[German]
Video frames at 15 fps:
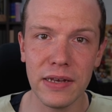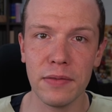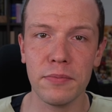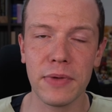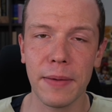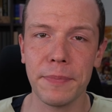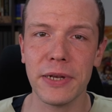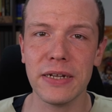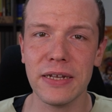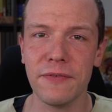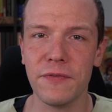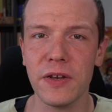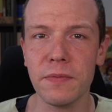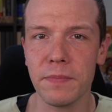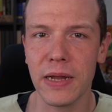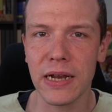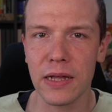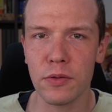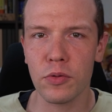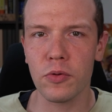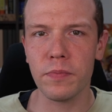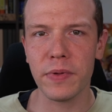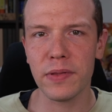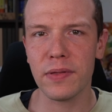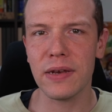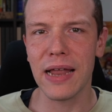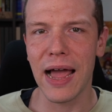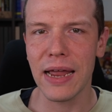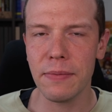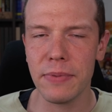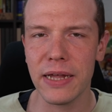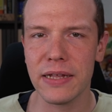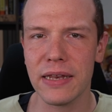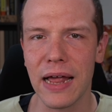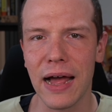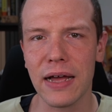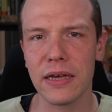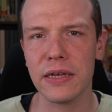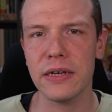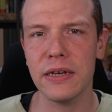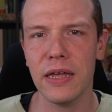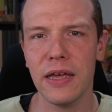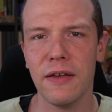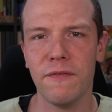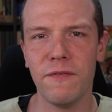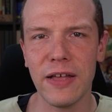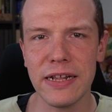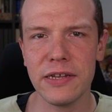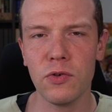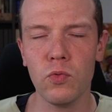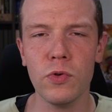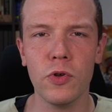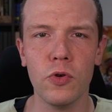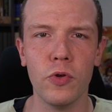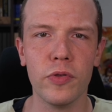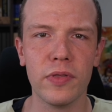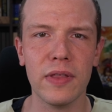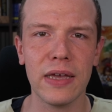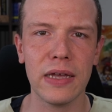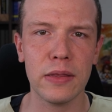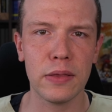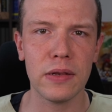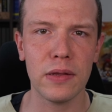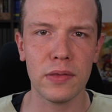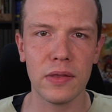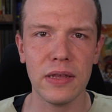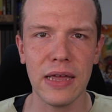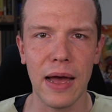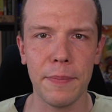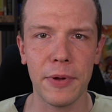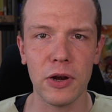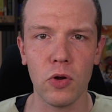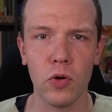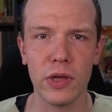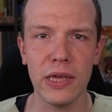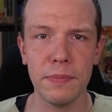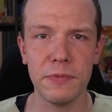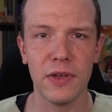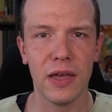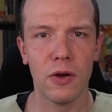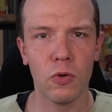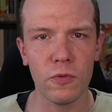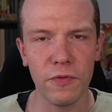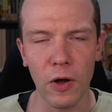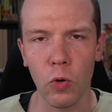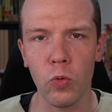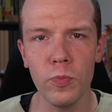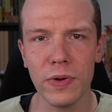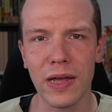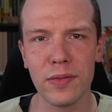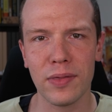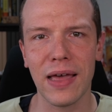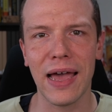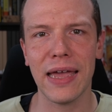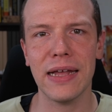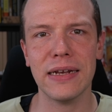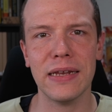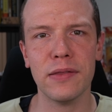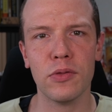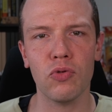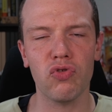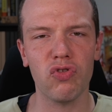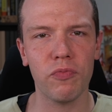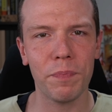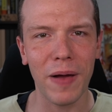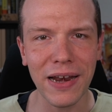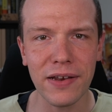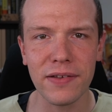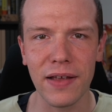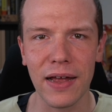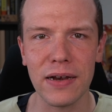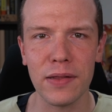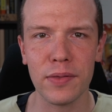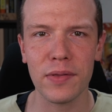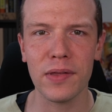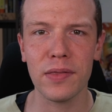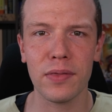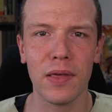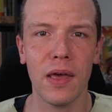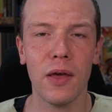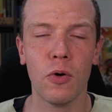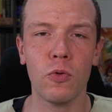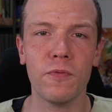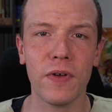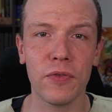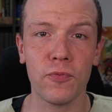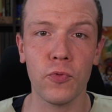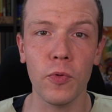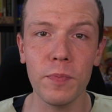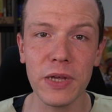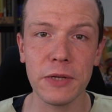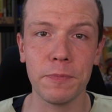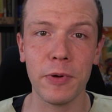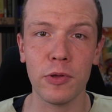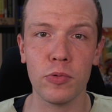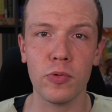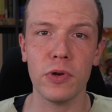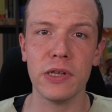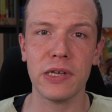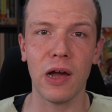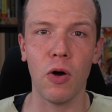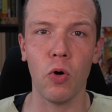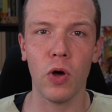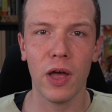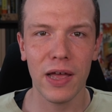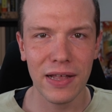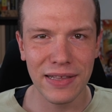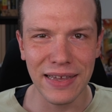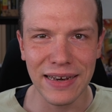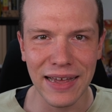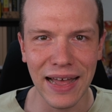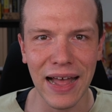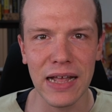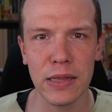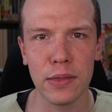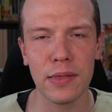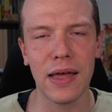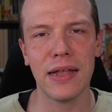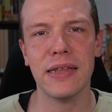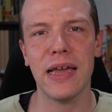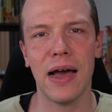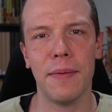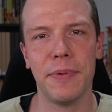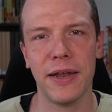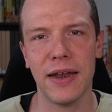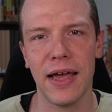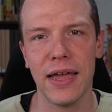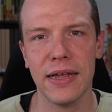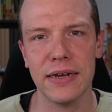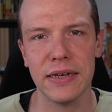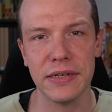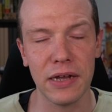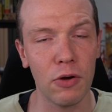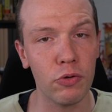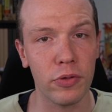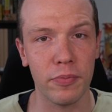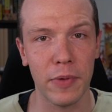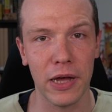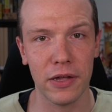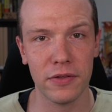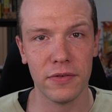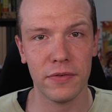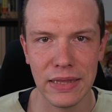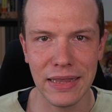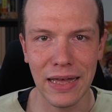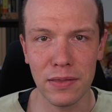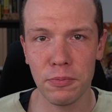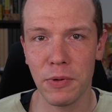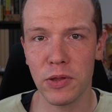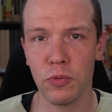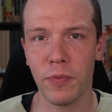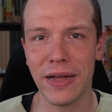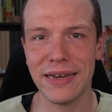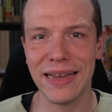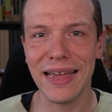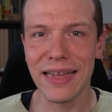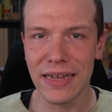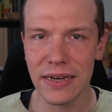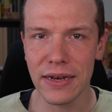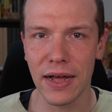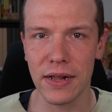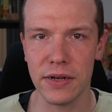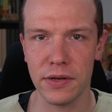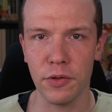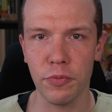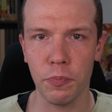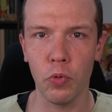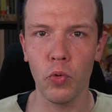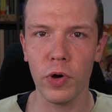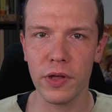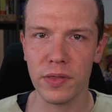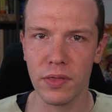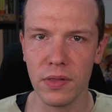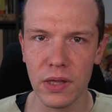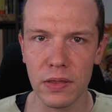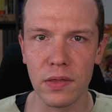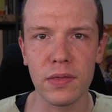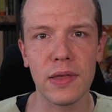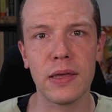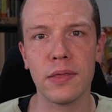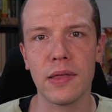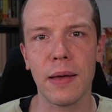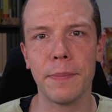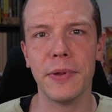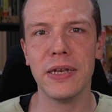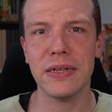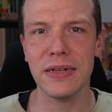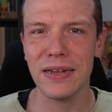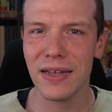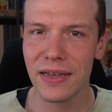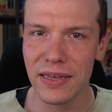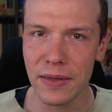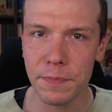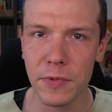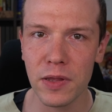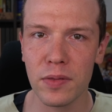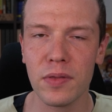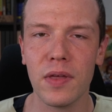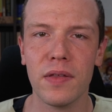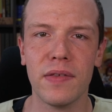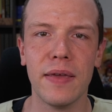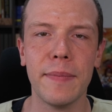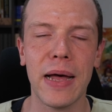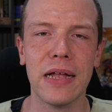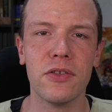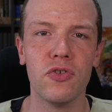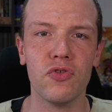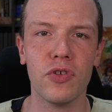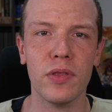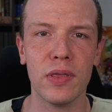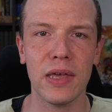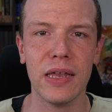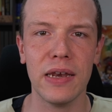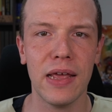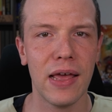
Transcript: diesem Kapitel gewinnt man also so ein bisschen Einblick darin, welche ungelösten Rätsel es in Japan noch gibt und warum das eigentlich so spannend alles ist und was für mich persönlich auch den Reiz an Japan eigentlich ausmacht. Das war soweit der Inhalt des Buches. Diese sechs Kapitel gibt es thematisch gesehen.